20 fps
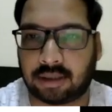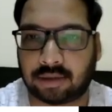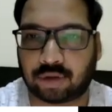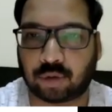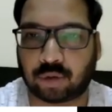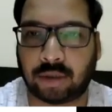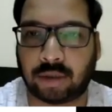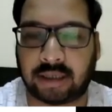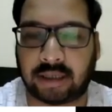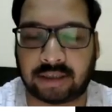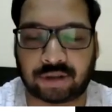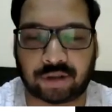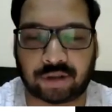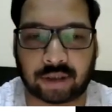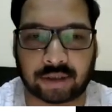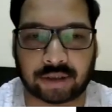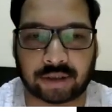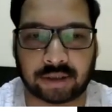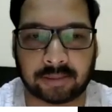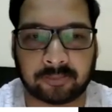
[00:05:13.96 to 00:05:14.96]
स्टूडेंट
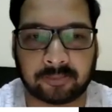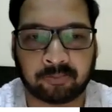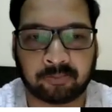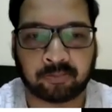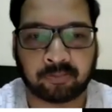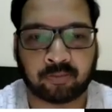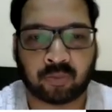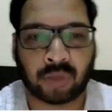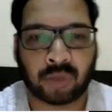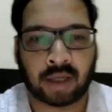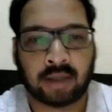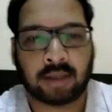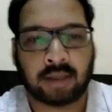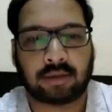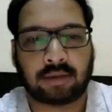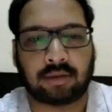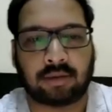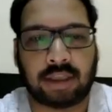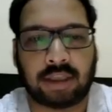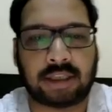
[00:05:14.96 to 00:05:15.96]
स्ट्रक्चर
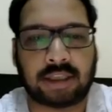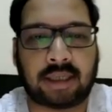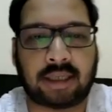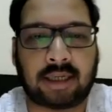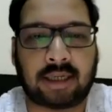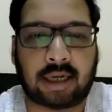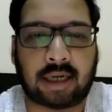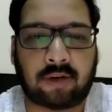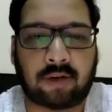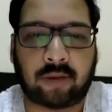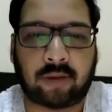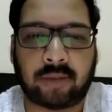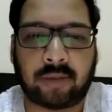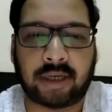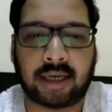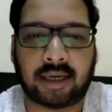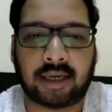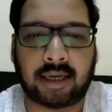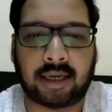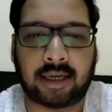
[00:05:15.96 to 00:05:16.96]
तो नीचे लिखा हुआ भी
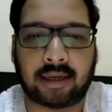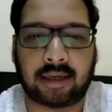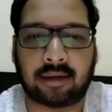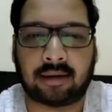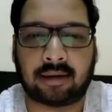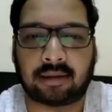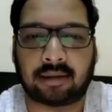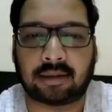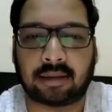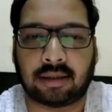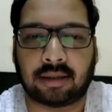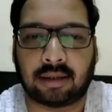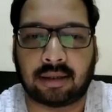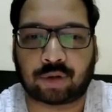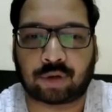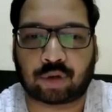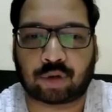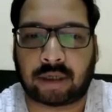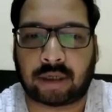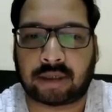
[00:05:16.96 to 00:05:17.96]
है हेयर
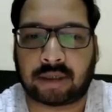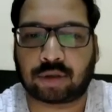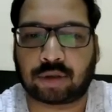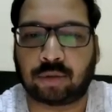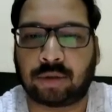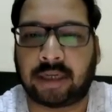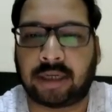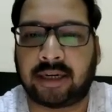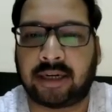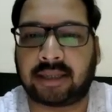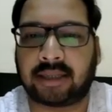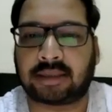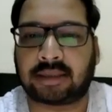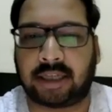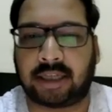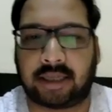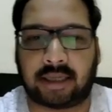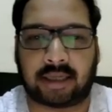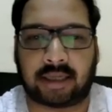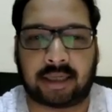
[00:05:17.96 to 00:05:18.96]
स्ट्रक्ट स्टूडेंट इज
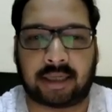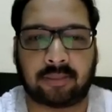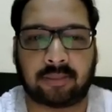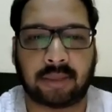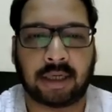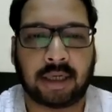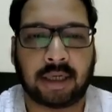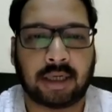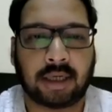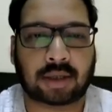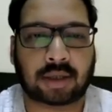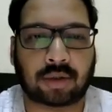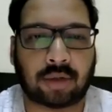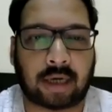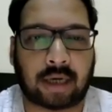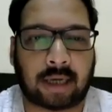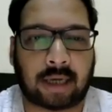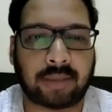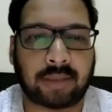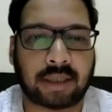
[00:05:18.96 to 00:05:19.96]
डेटा टाइप तो
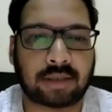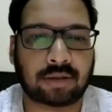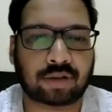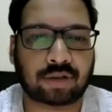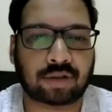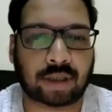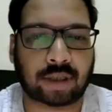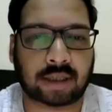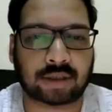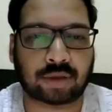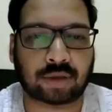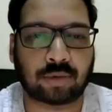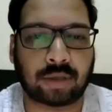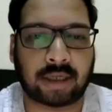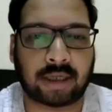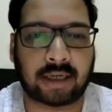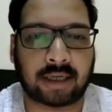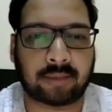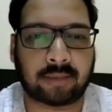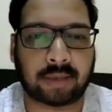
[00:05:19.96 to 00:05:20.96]
अब ये जो स्ट्रक्ट
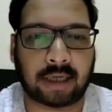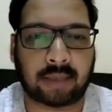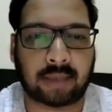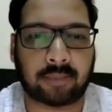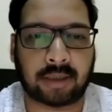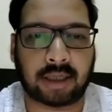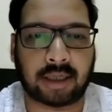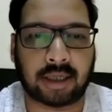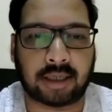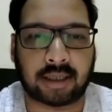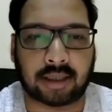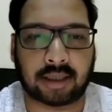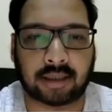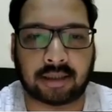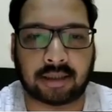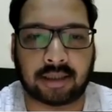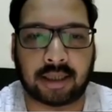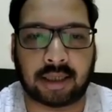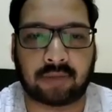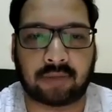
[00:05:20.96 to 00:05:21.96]
स्टूडेंट हम यहाँ पर लिख रहे
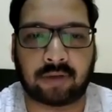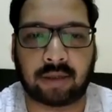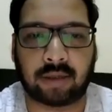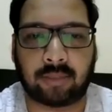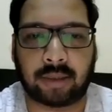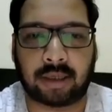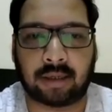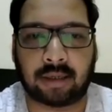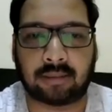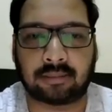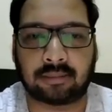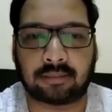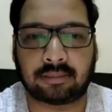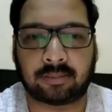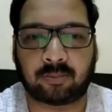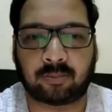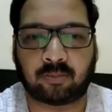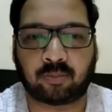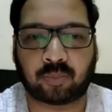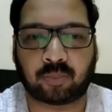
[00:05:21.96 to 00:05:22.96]
हैं इट विल बिकम
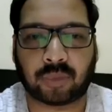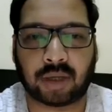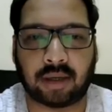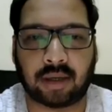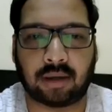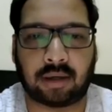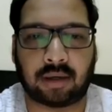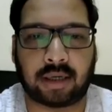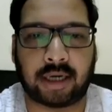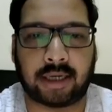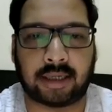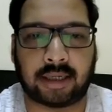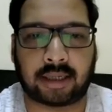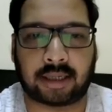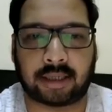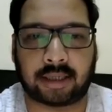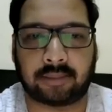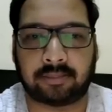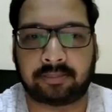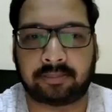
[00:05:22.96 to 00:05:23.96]
अ डेटा
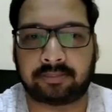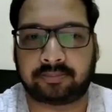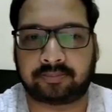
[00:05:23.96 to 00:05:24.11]
टाइप